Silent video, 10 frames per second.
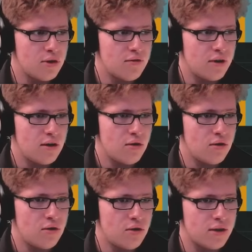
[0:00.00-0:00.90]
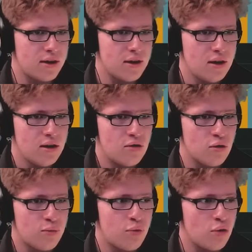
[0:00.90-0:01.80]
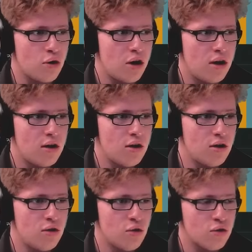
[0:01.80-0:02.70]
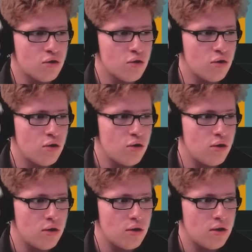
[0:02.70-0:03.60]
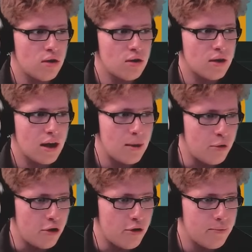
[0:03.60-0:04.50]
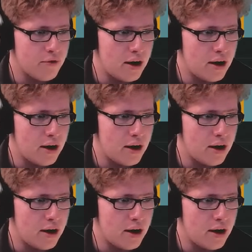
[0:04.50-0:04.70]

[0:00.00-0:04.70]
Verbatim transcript: Polyvalent, ok. Donc, pour euh, notre euh, crimpeur.